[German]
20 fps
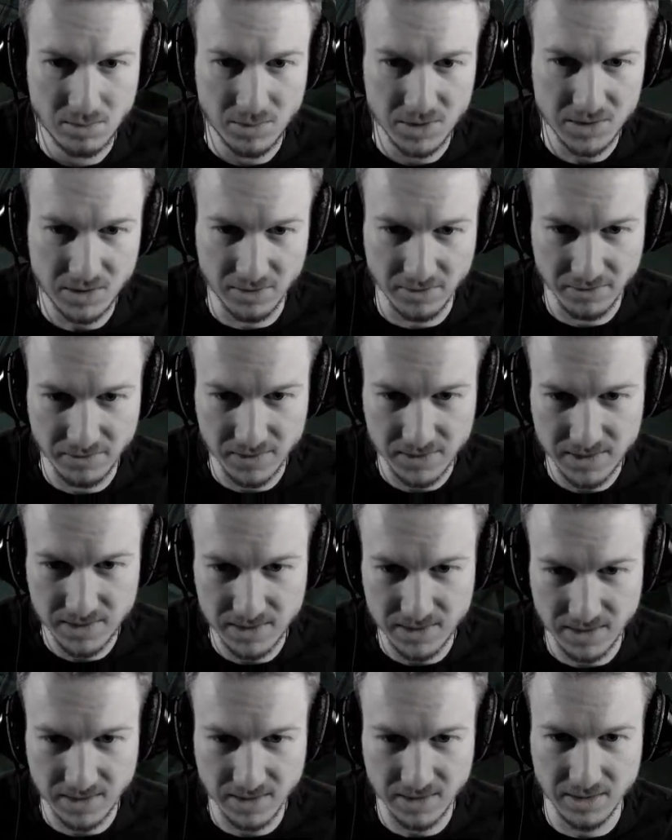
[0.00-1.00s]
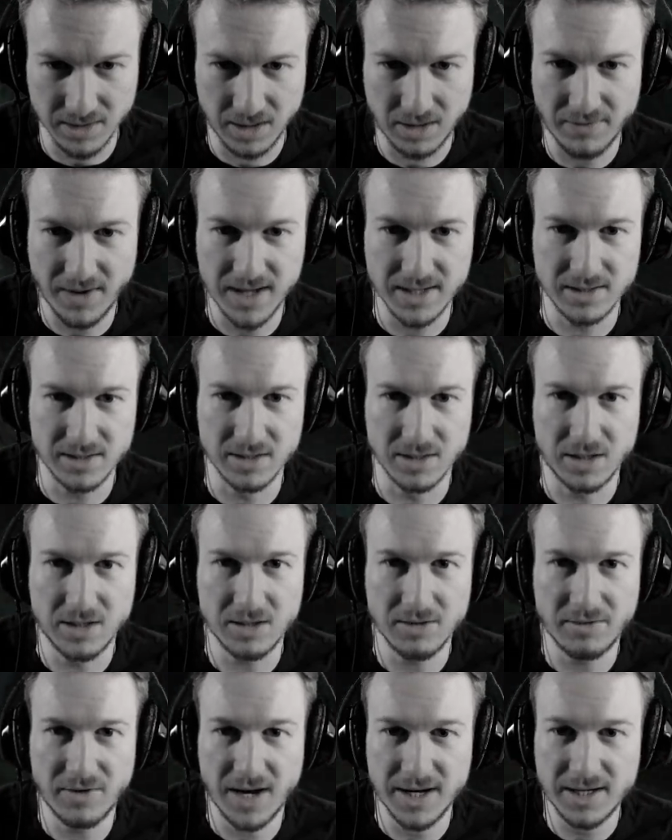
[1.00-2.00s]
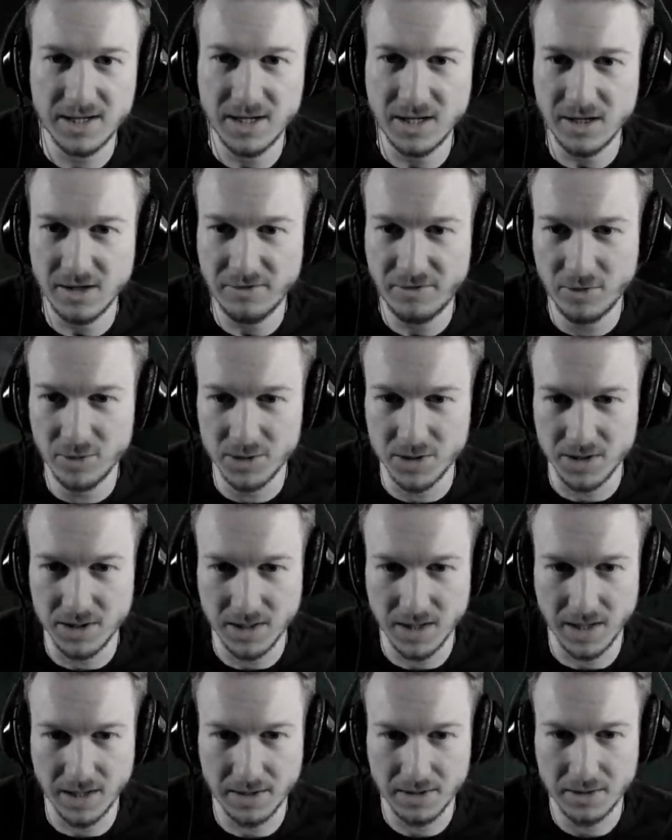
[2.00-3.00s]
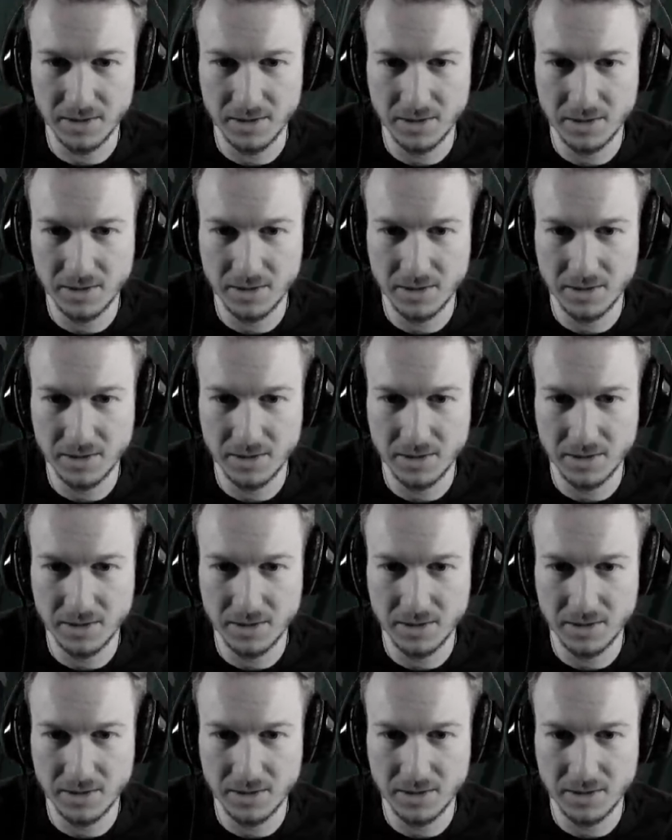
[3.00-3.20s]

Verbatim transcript: So, was ist da drin? Ich weiß nicht. Vielleicht irgendeine Flüssigkeit.